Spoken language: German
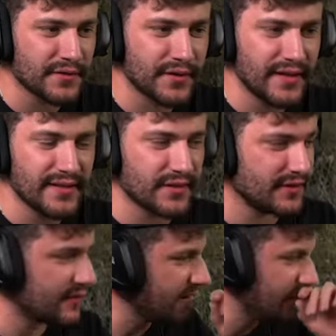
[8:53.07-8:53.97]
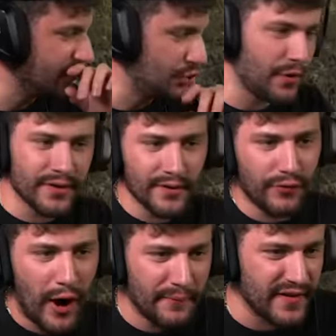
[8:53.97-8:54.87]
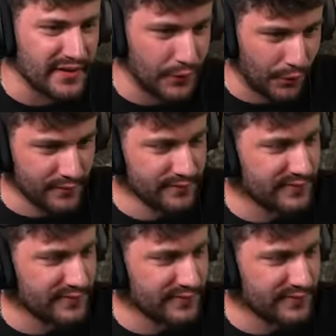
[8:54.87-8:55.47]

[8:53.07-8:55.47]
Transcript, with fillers: gerade so eine richtige schöne Vorabversion.